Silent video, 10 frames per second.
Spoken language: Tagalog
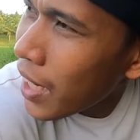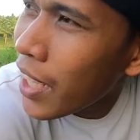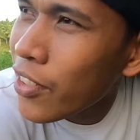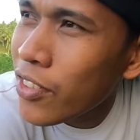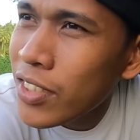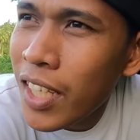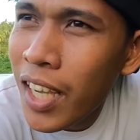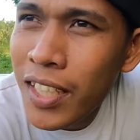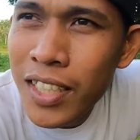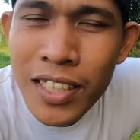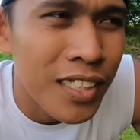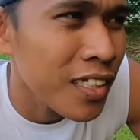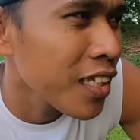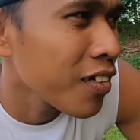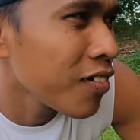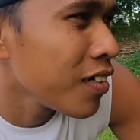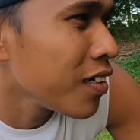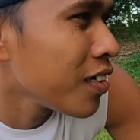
Andun sa itaas ng niyog.